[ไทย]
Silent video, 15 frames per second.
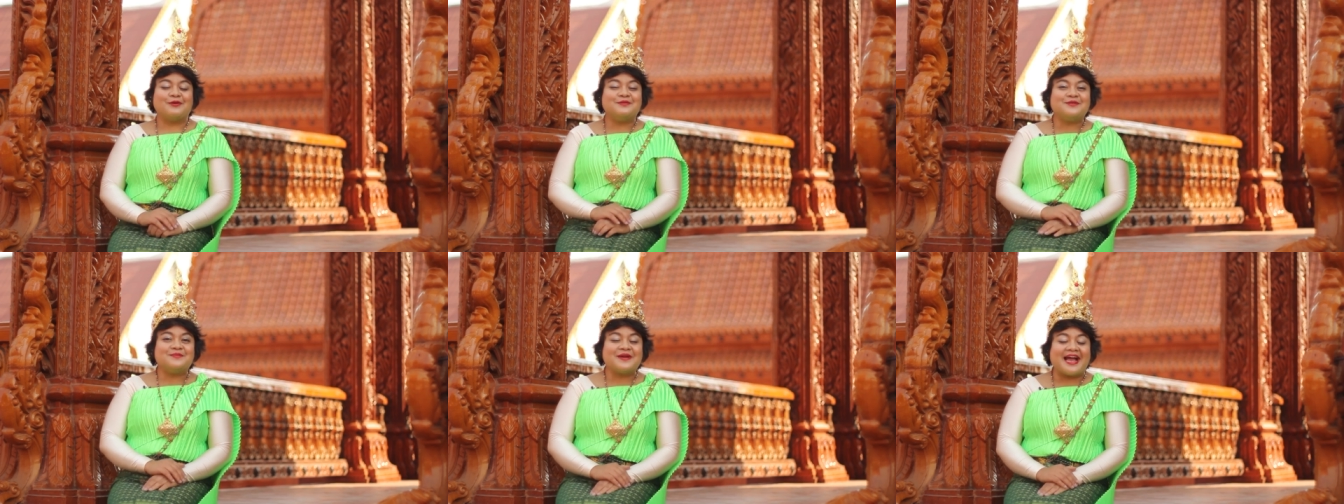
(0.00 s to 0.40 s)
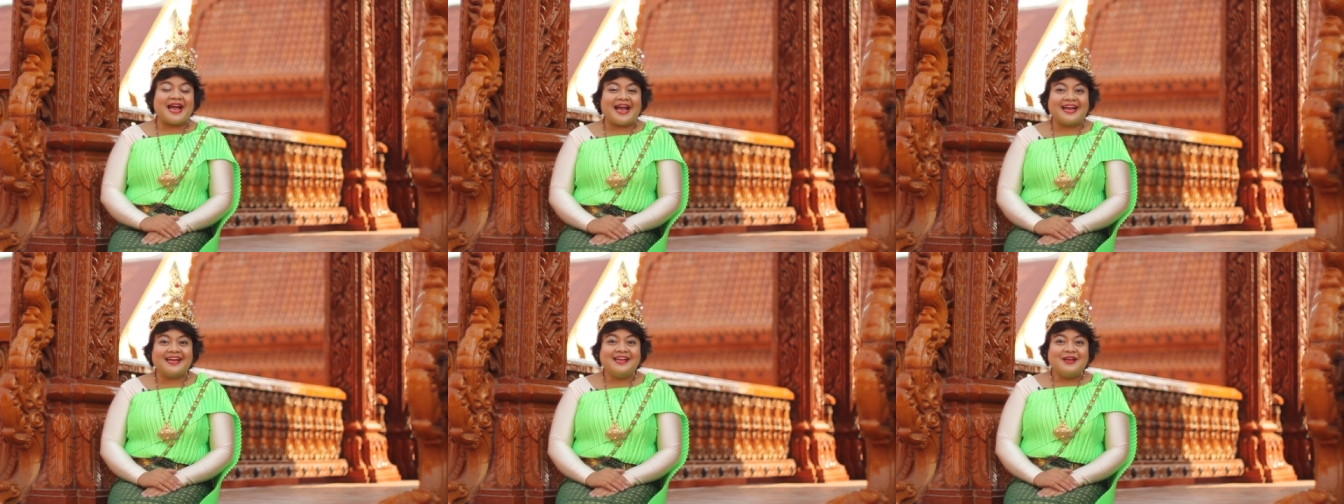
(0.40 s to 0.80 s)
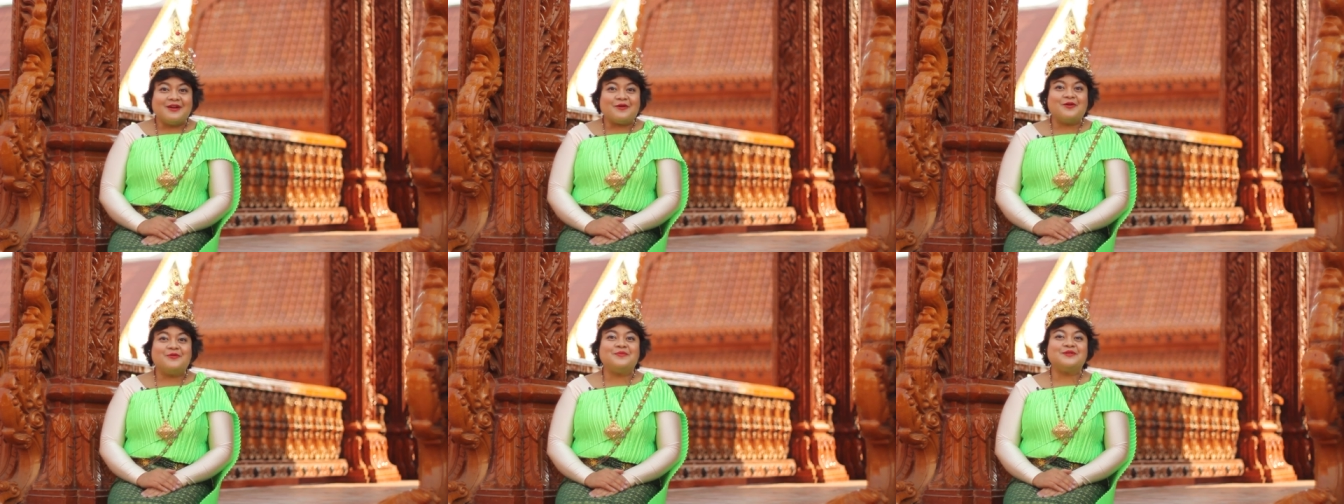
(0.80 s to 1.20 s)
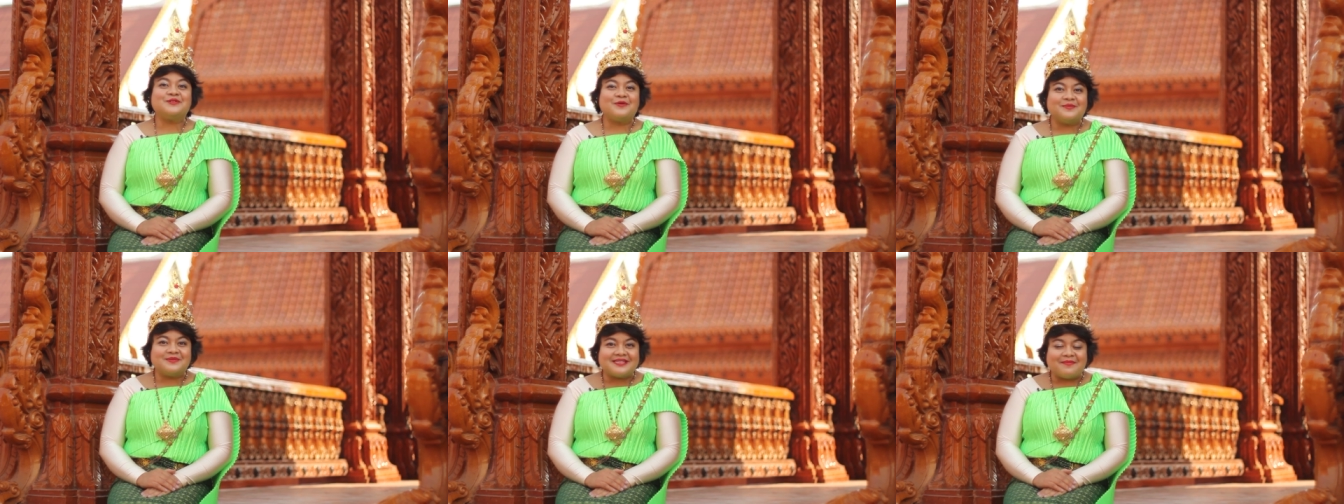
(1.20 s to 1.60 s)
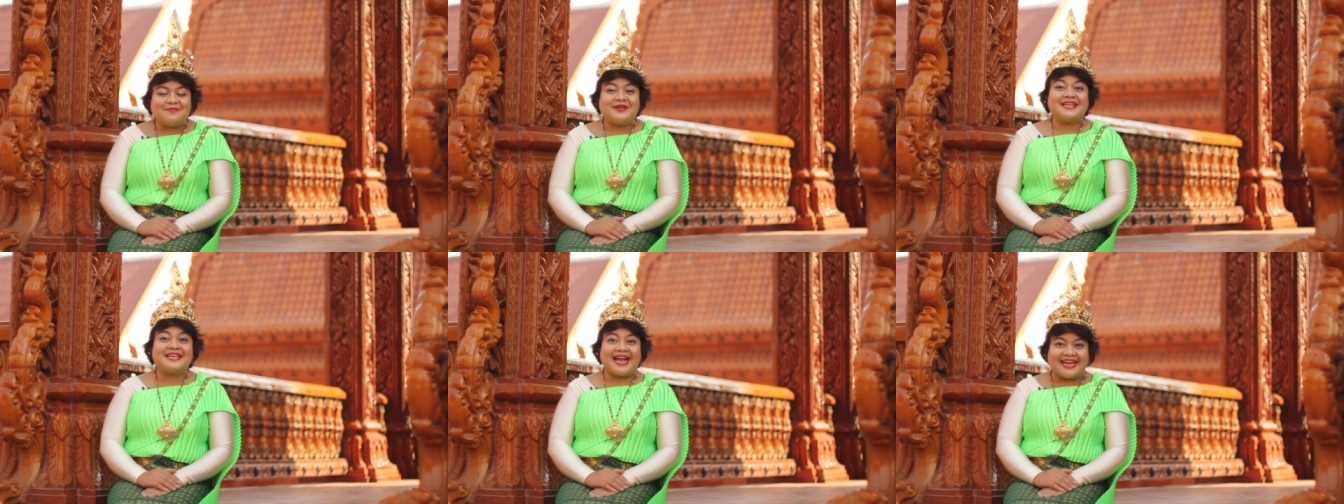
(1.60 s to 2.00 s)
คุณผู้ชมคะคุณผู้ชม
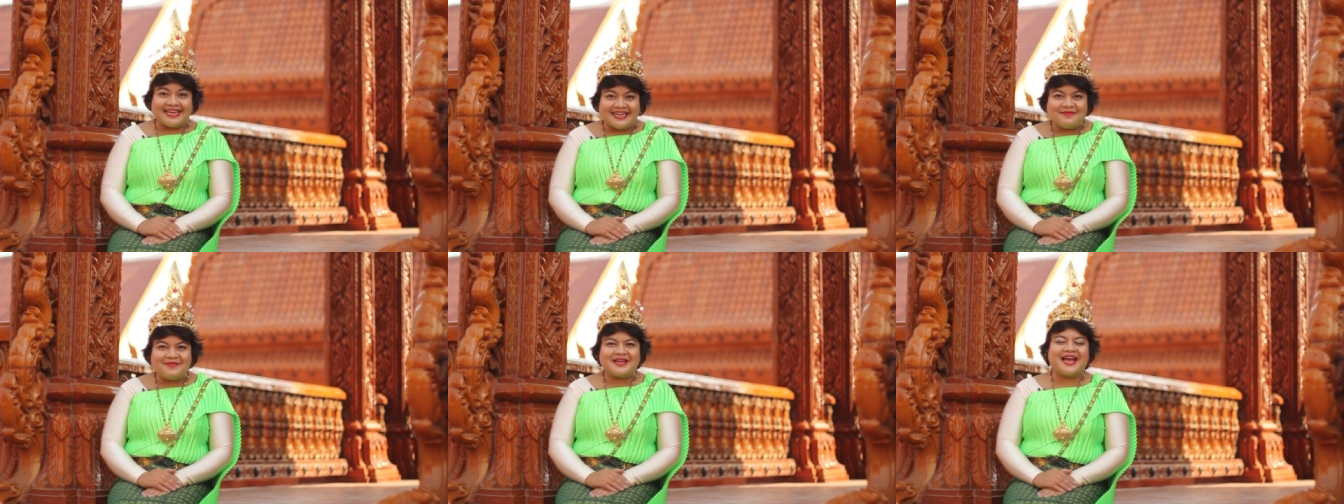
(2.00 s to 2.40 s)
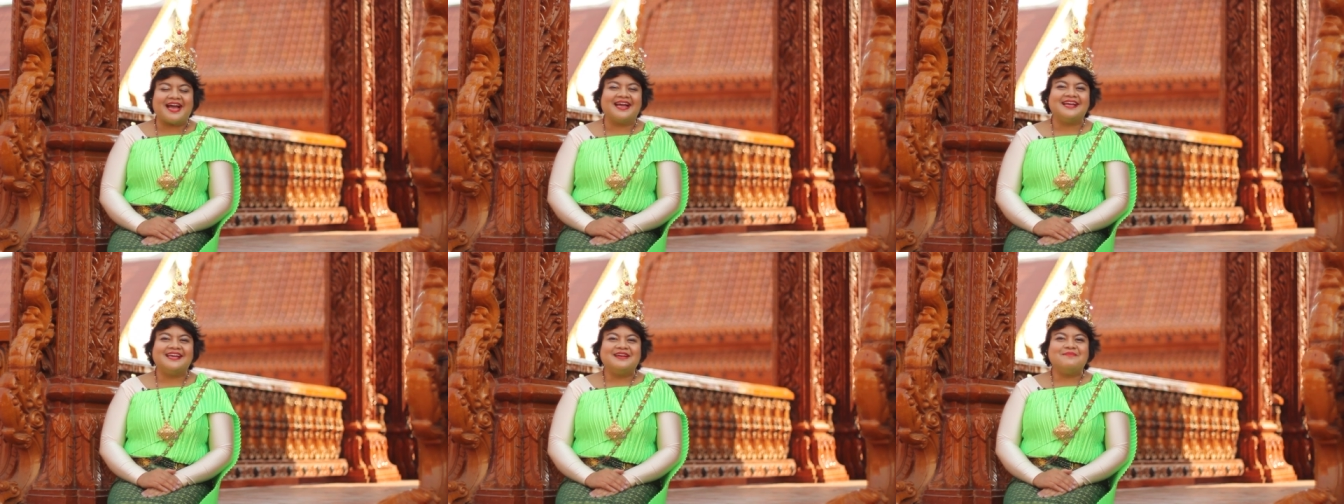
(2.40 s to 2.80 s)
จำพี่ไก่ได้ไหมคะ